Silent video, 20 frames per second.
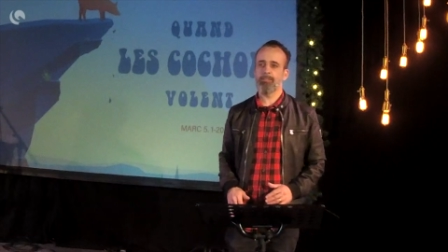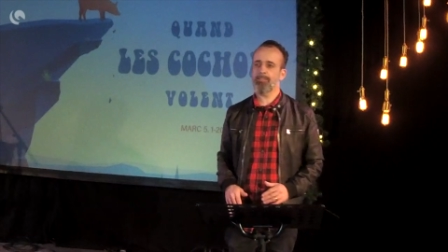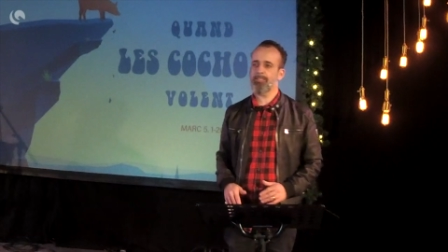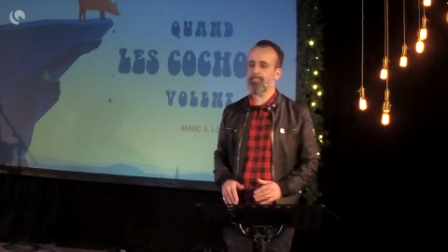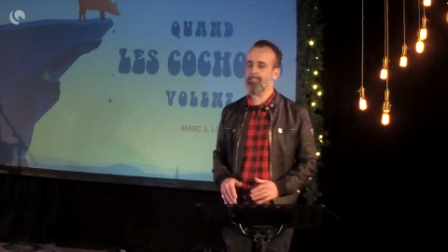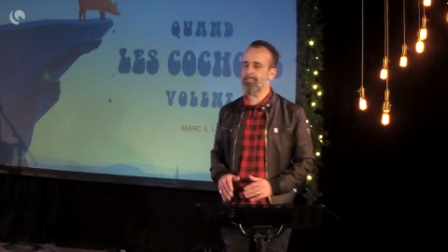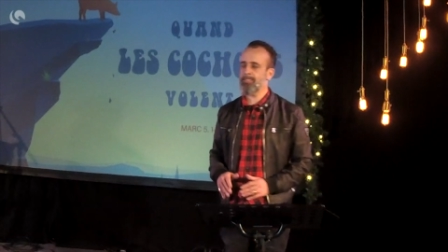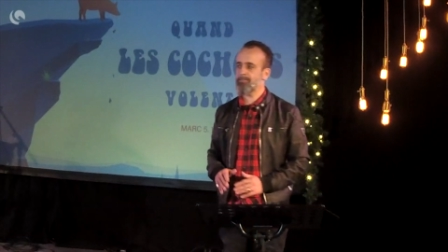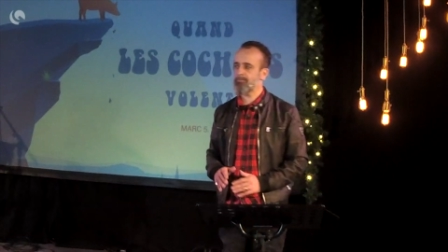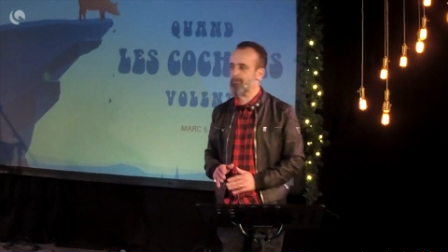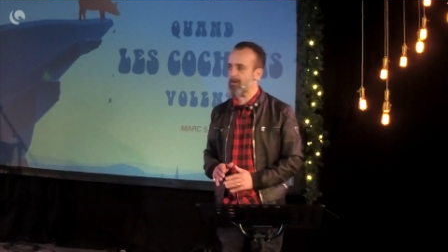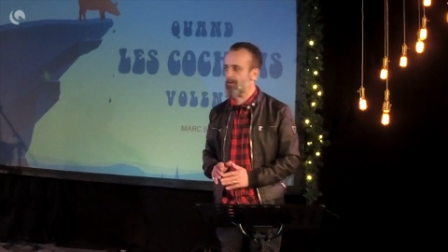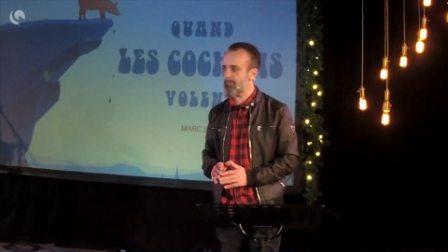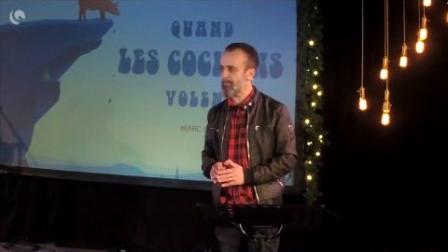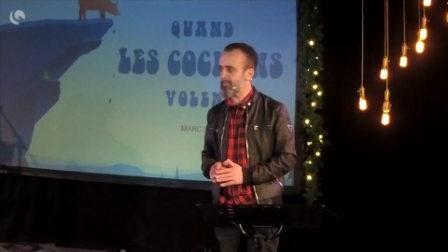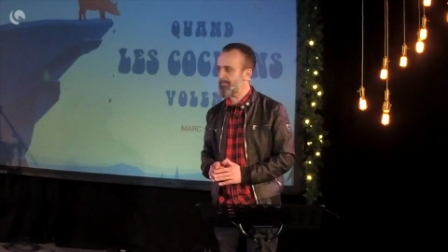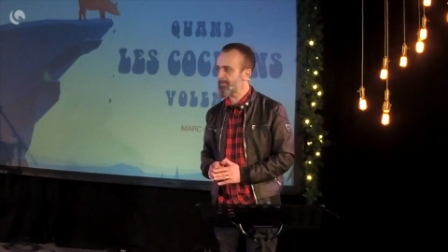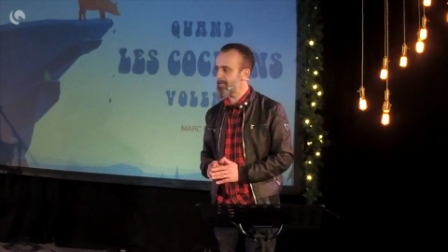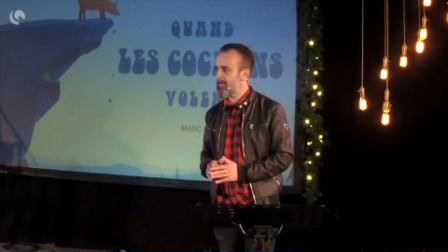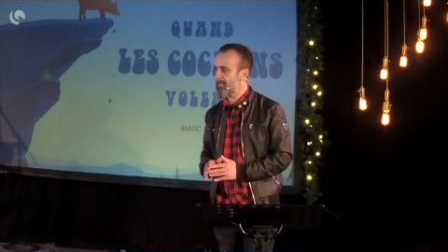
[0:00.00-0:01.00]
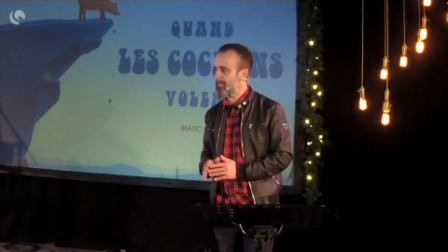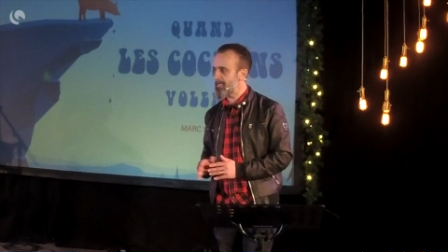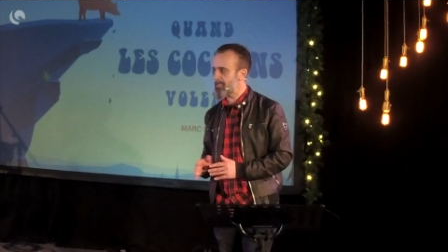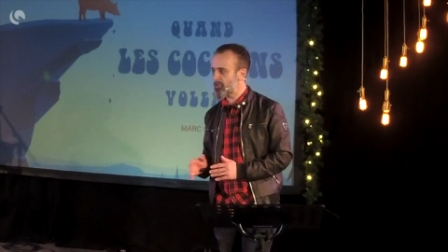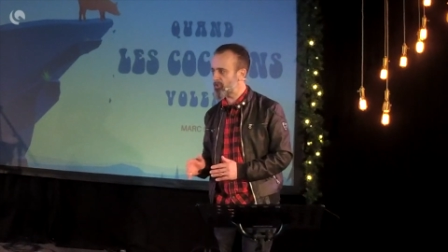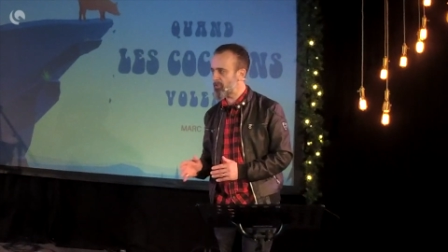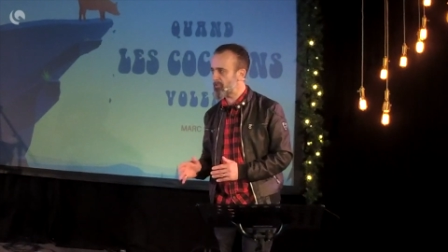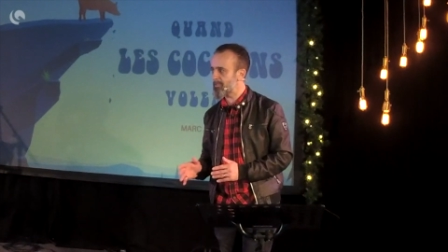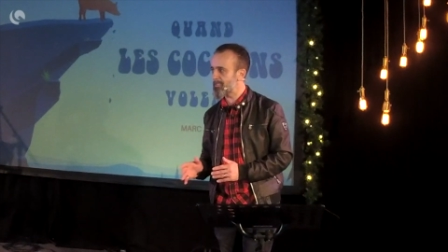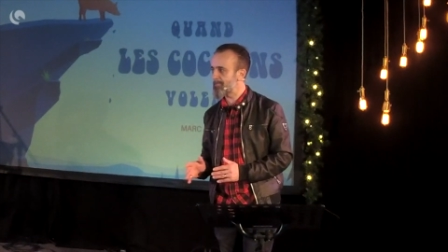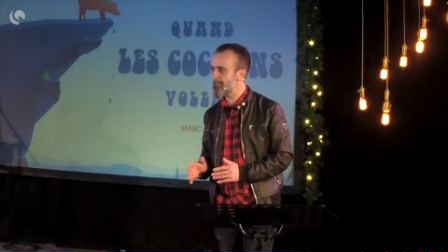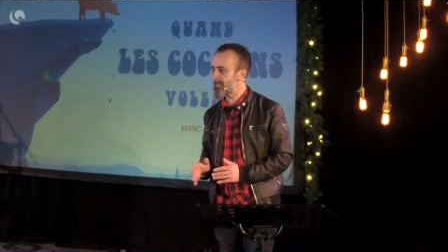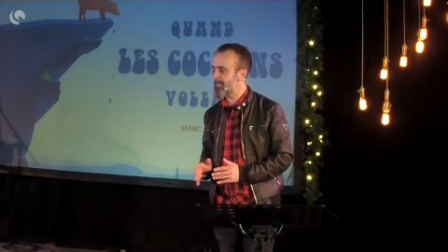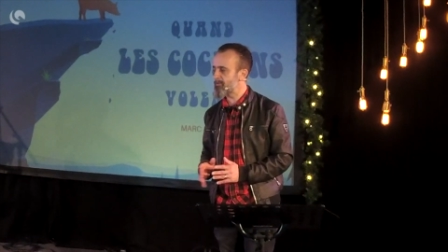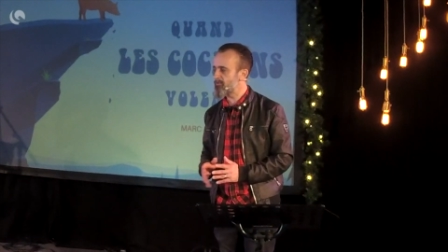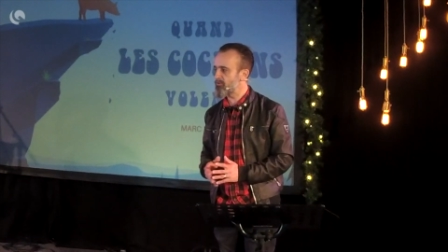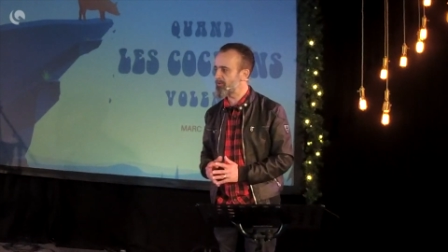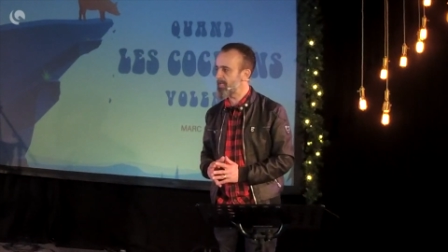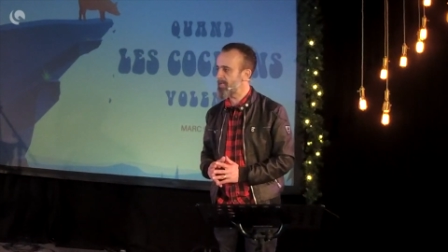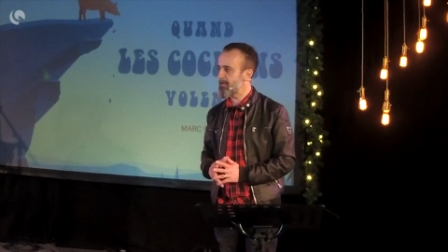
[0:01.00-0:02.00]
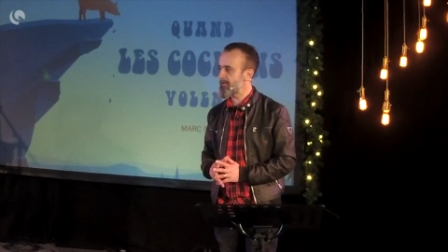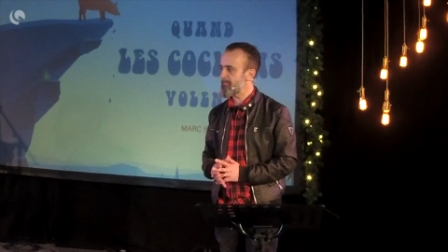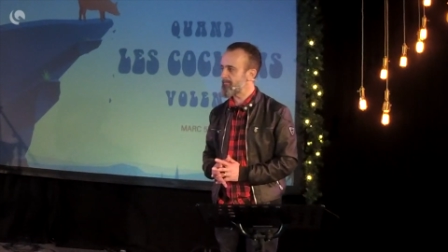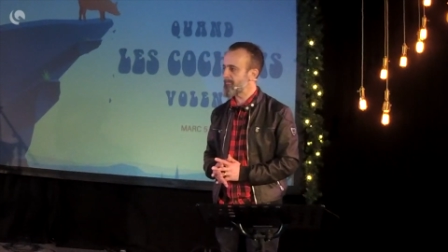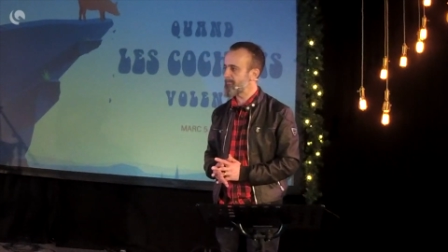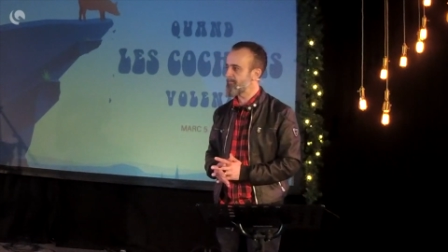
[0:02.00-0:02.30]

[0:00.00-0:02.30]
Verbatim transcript: cette histoire, vous savez, il y, a une chose qui m'a étonné.